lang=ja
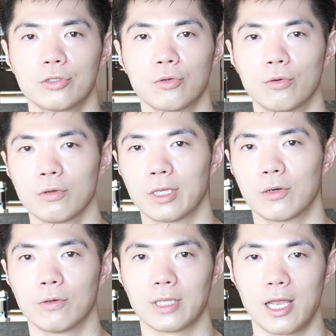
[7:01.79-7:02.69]
うところで
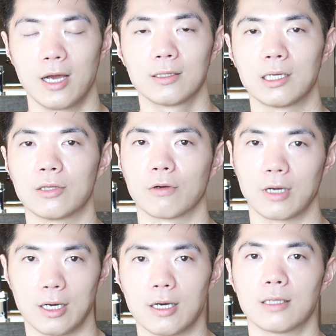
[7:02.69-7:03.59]
こう悩んだりと
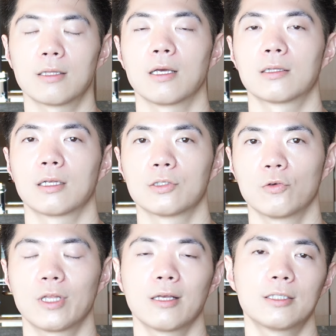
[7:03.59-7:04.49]
かってあったら
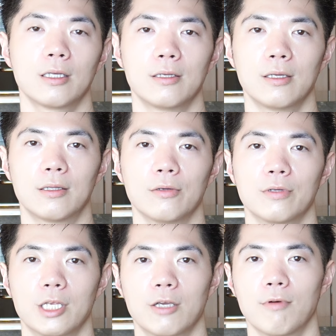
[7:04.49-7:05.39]
相談してねっていうふ
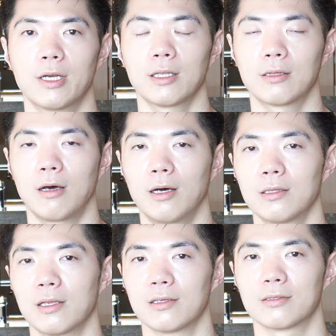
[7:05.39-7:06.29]
うに言われた
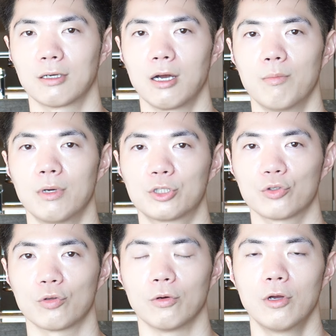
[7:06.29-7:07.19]
んですが、
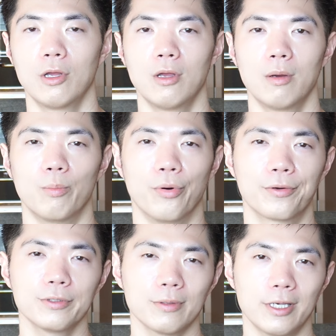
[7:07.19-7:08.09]
ちょっと
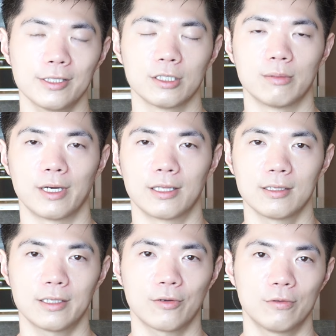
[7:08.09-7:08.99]
僕のケースの場合
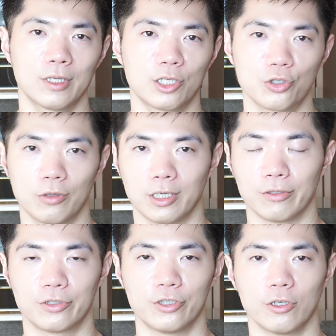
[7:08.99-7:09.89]
男性更年期障害
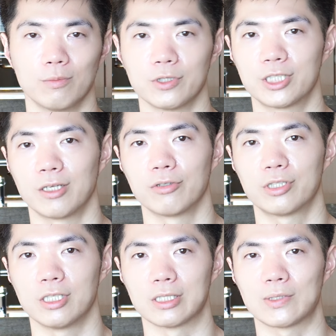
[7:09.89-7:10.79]
の治療もしてる
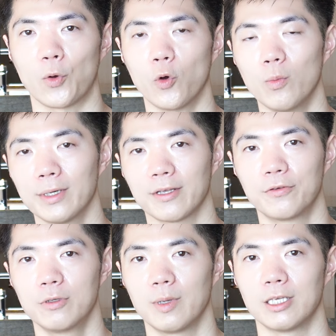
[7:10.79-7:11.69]
し、そこまで
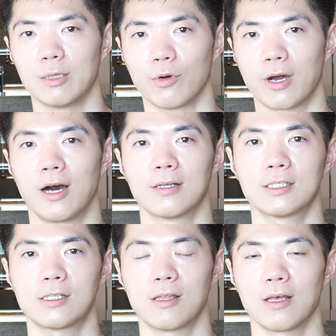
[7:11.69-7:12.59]
不便にも感
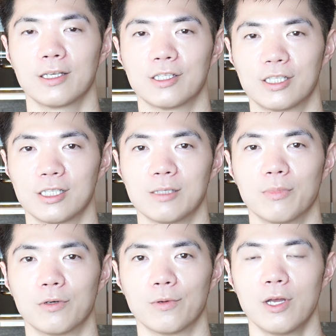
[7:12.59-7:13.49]
じてないし、
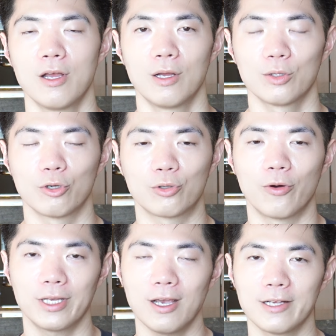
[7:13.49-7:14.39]
もう
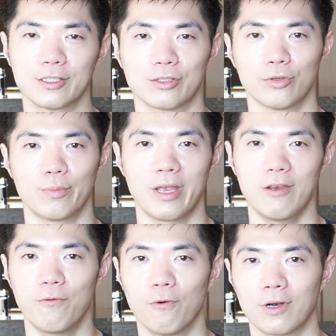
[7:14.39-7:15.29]
とりあえずその
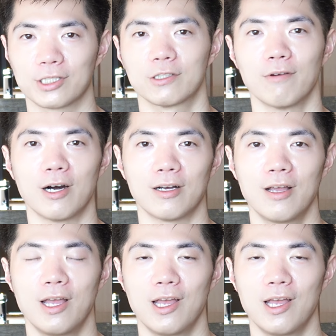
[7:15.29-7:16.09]
メインフォーカスは